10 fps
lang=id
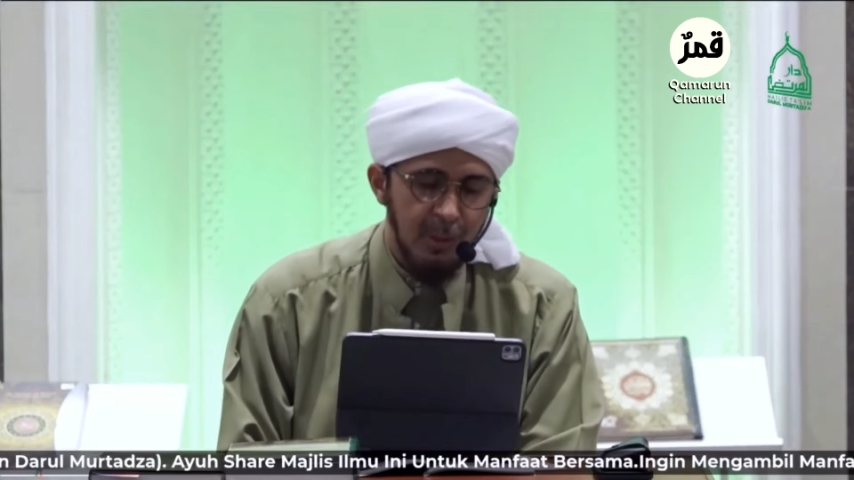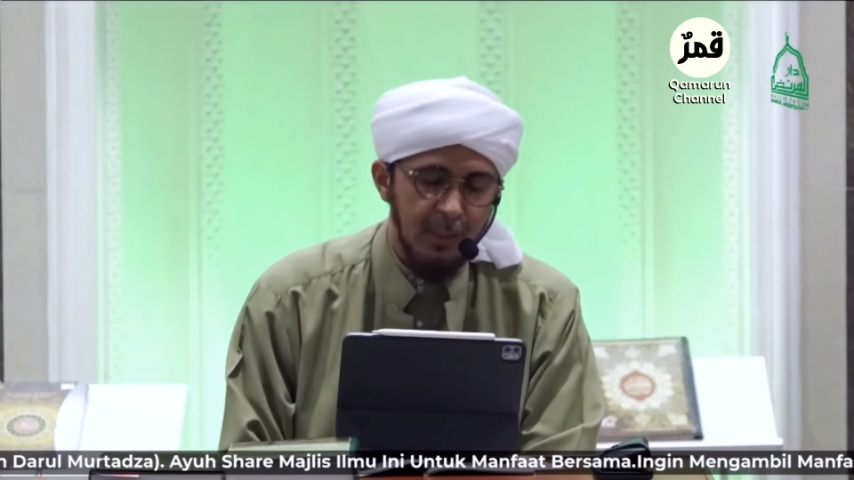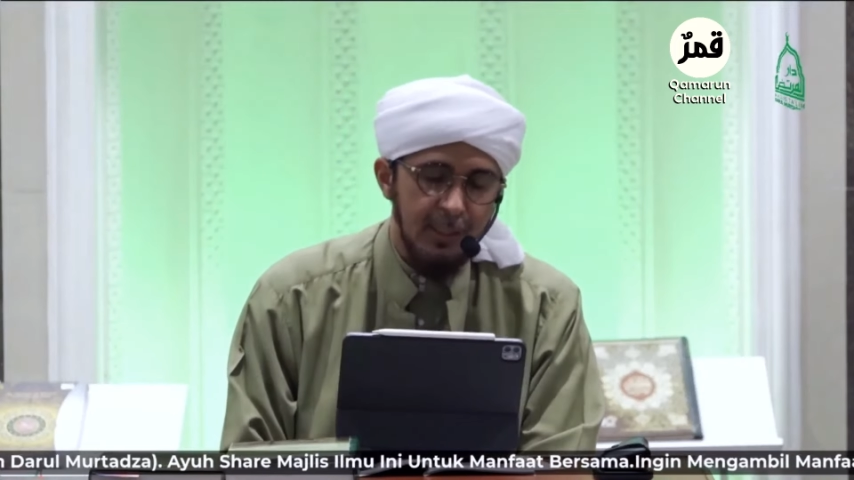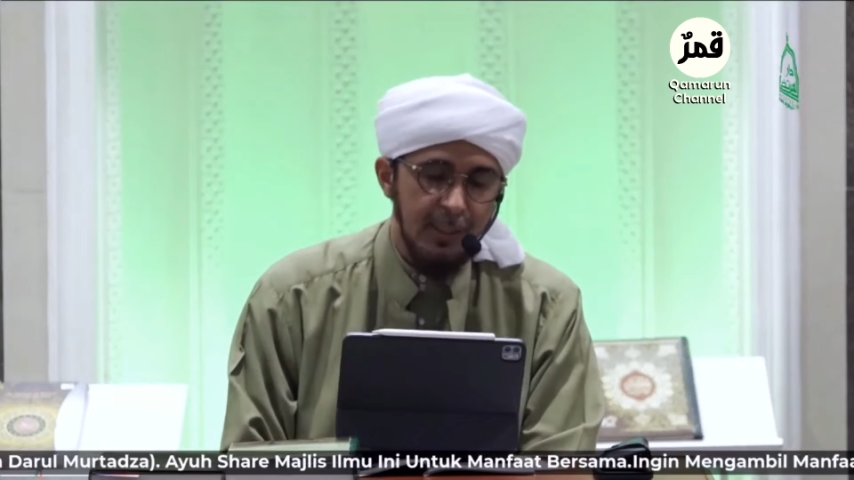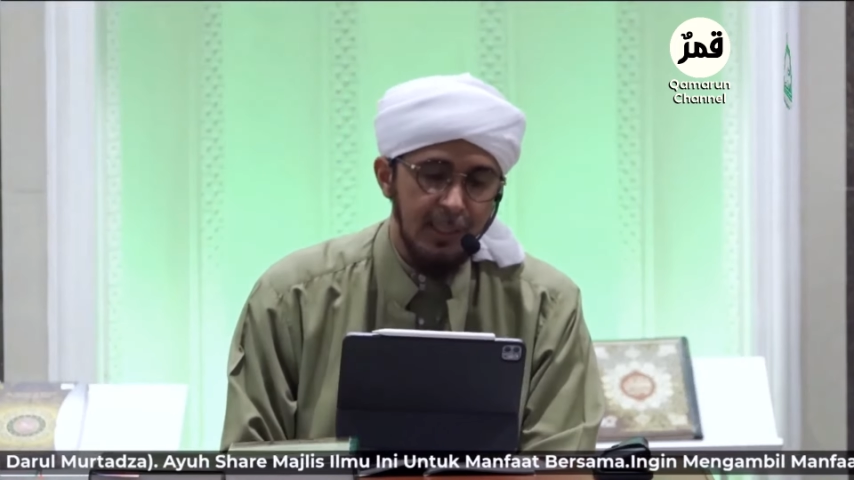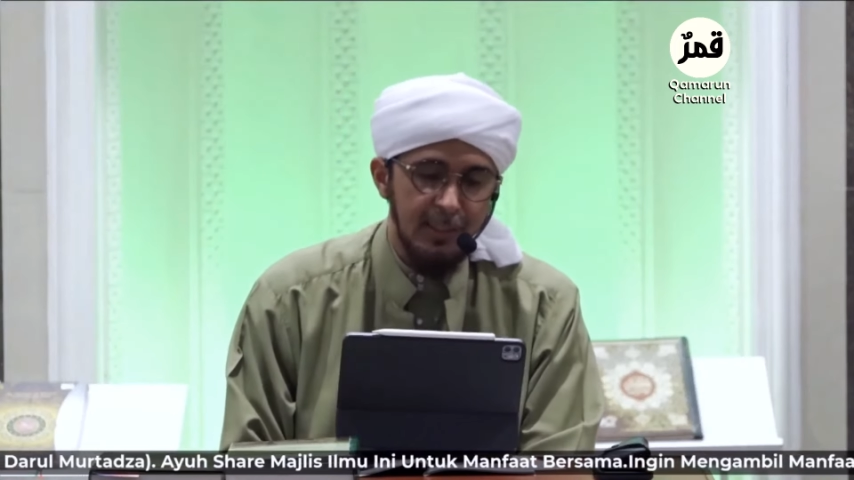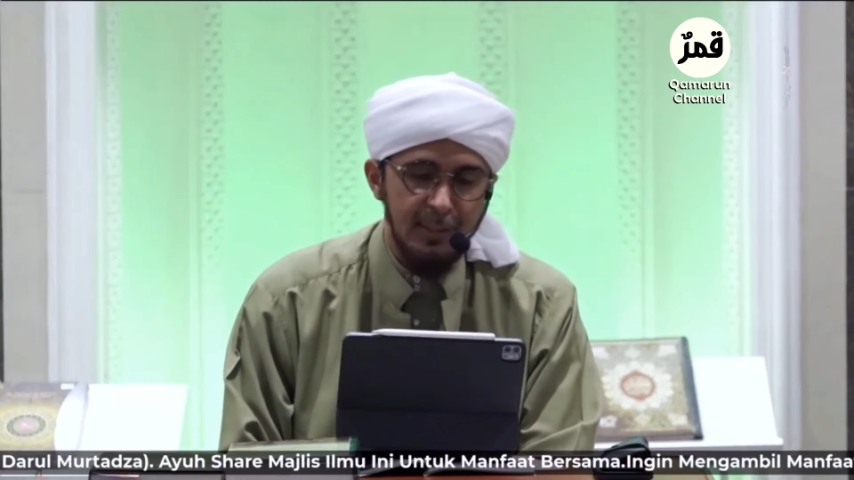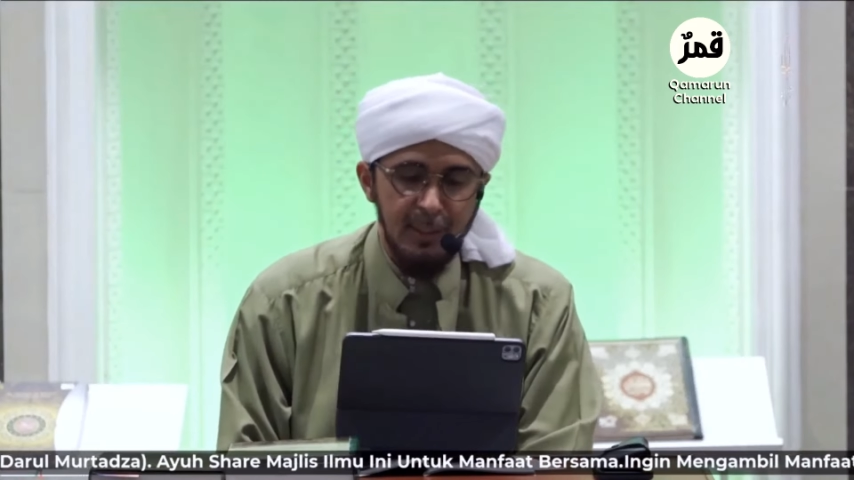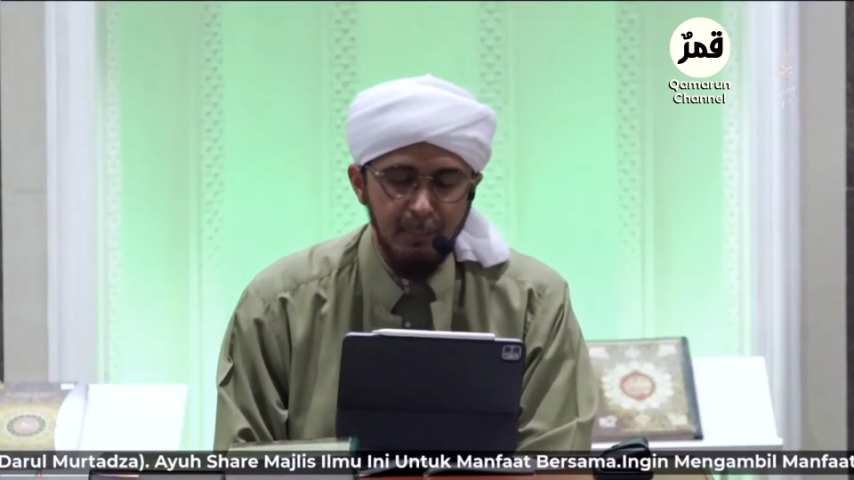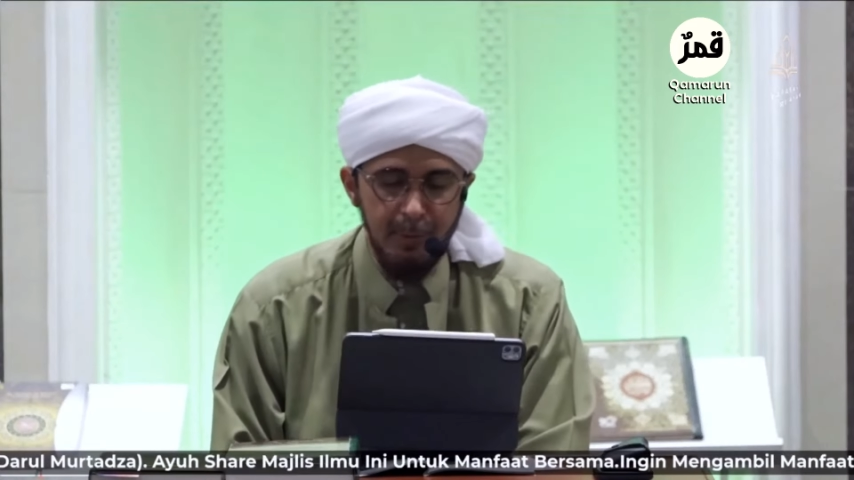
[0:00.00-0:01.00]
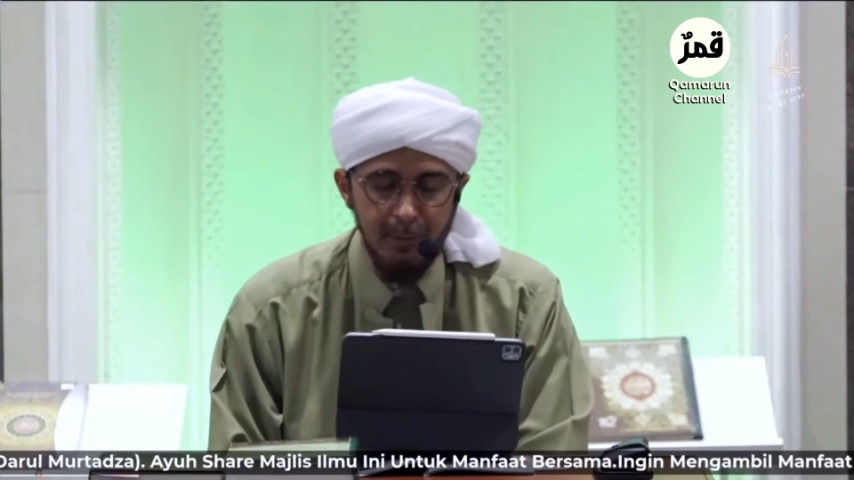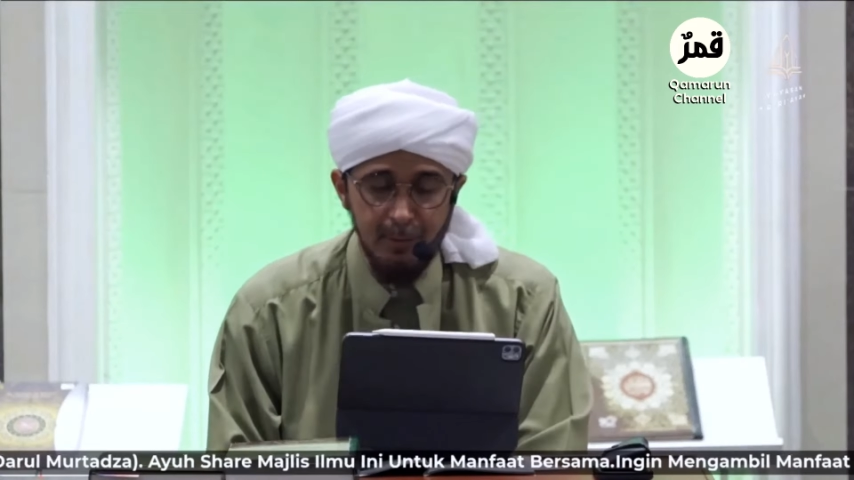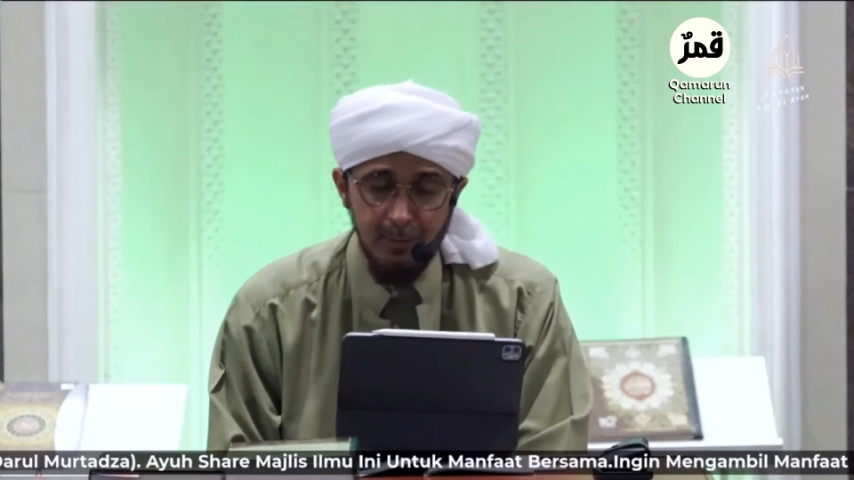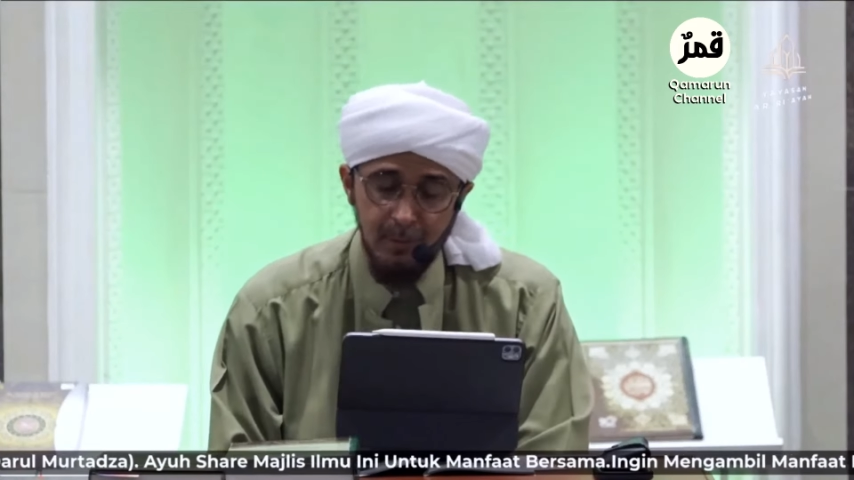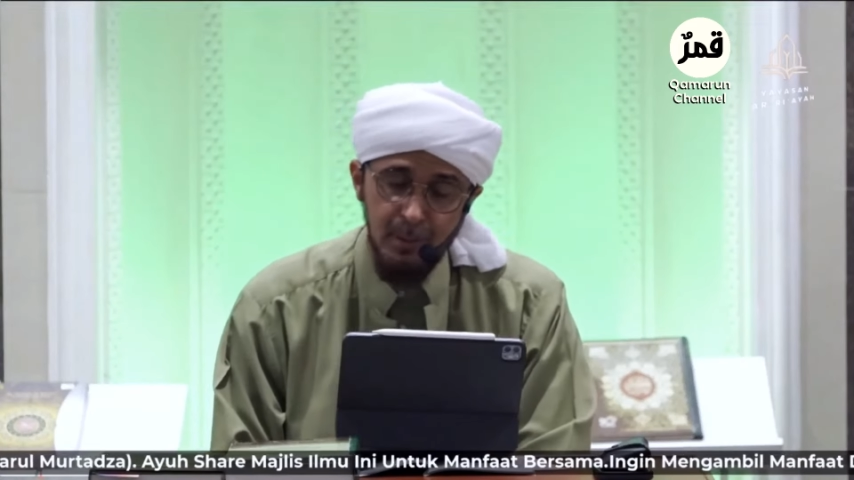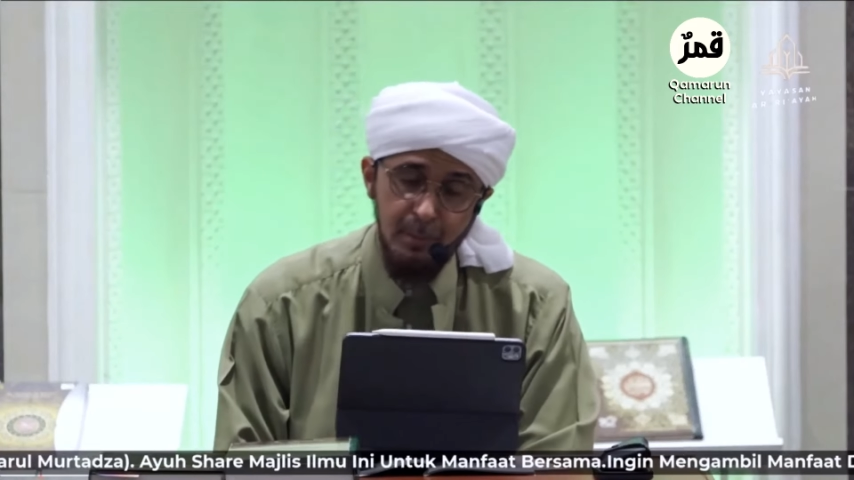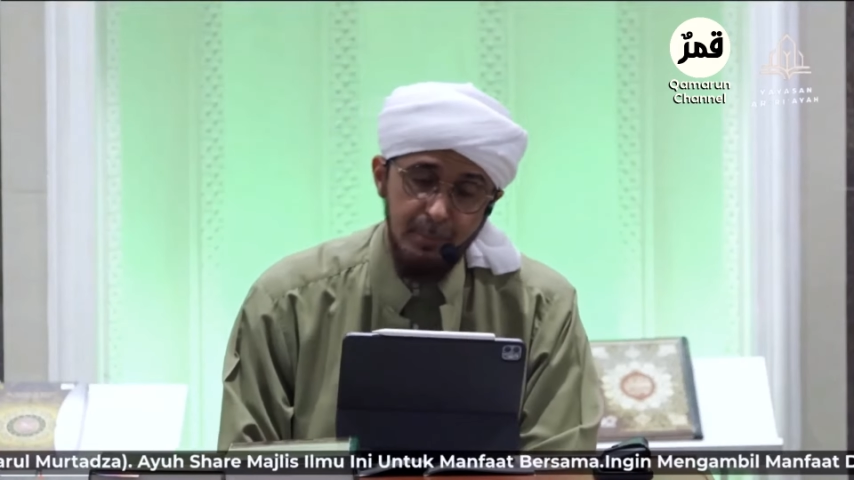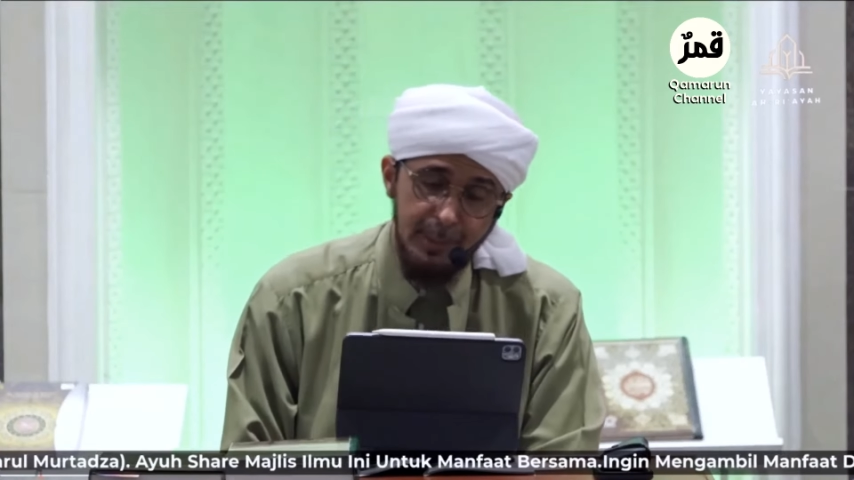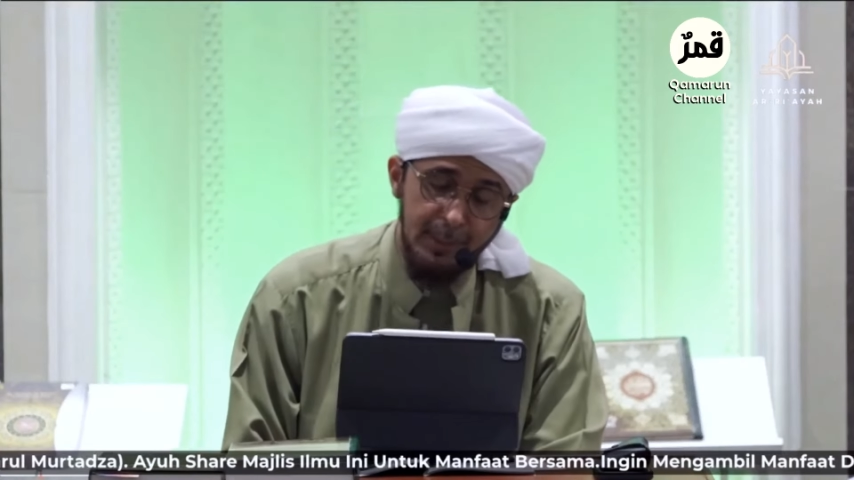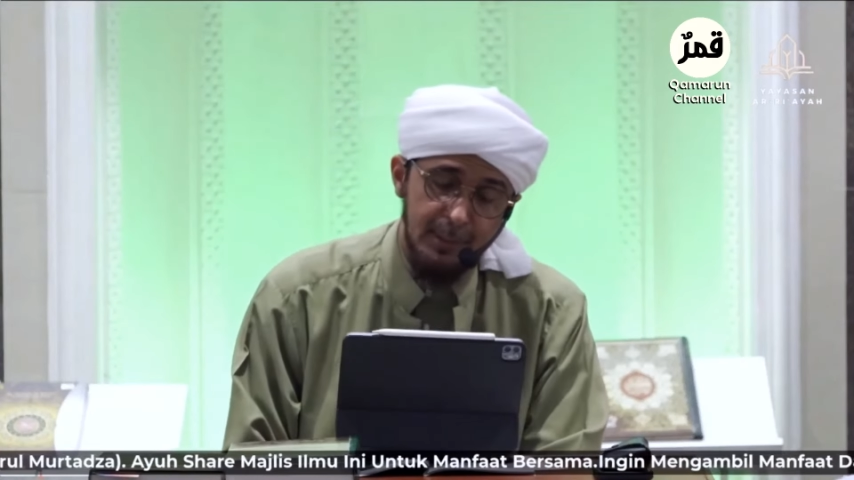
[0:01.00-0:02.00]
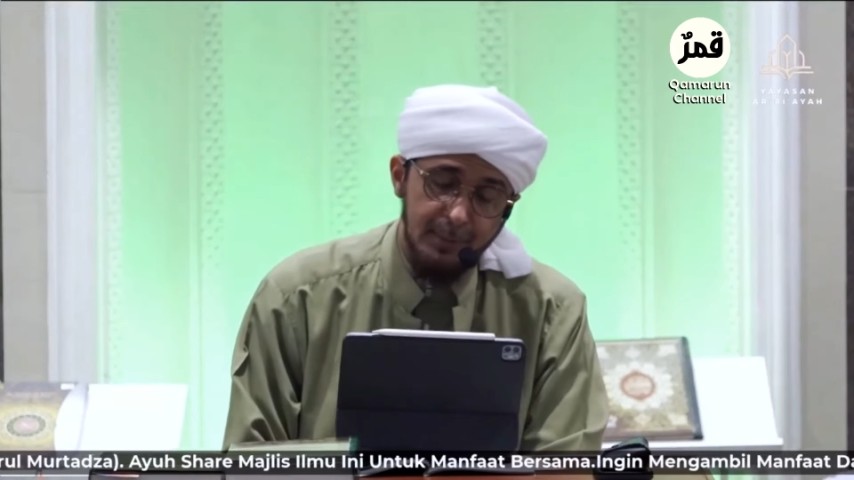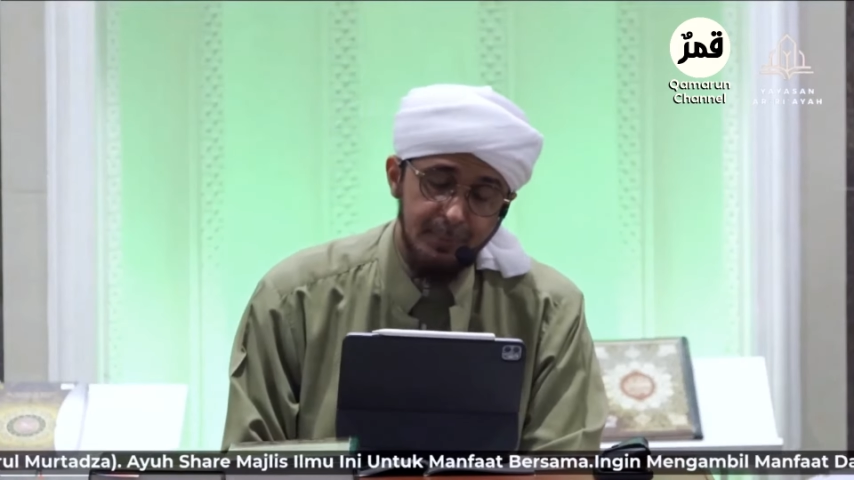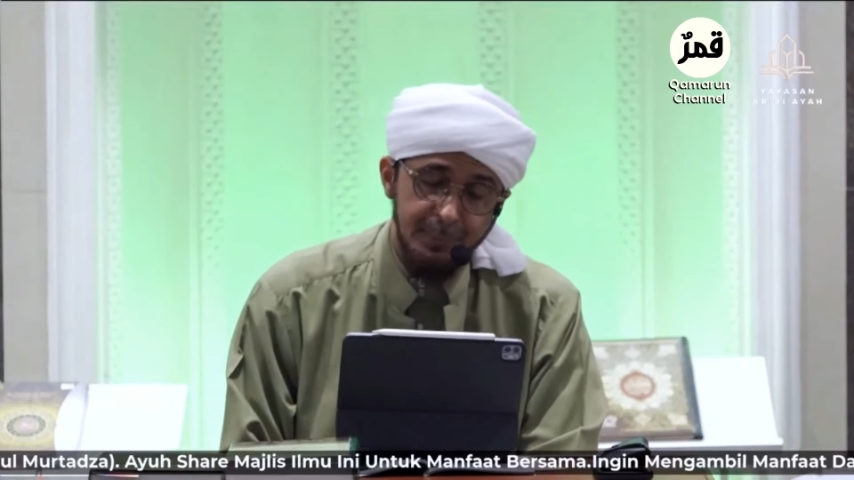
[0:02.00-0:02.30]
kata-kata uh, daripada uh, mereka.